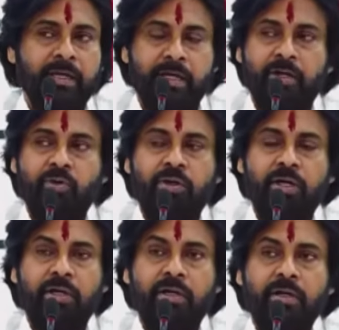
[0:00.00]
ఎక్కడ
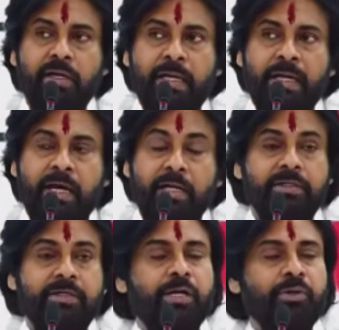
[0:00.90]
కూడా
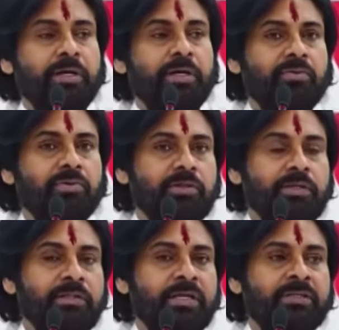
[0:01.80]
అధికారం ఎలా
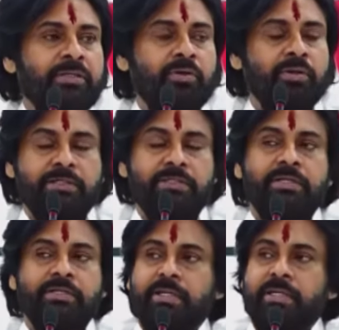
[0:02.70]
ఉంటుంది దాని తాలూ కష్ట
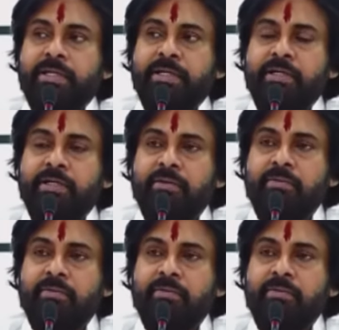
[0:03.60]
నష్టాలు ఏంటి